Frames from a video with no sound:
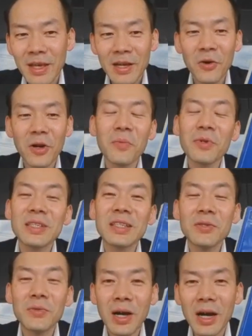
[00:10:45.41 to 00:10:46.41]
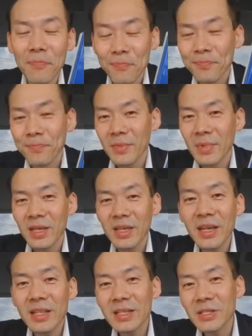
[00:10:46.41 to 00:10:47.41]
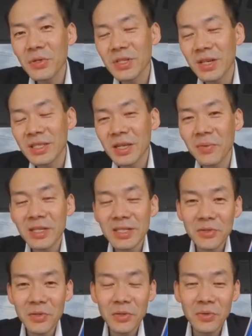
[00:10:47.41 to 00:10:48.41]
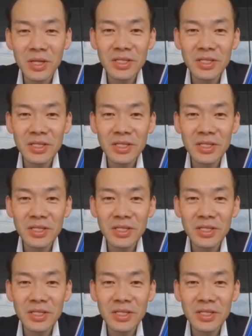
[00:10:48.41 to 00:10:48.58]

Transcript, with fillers: これも実は嫌な上司はスタバに誘いと同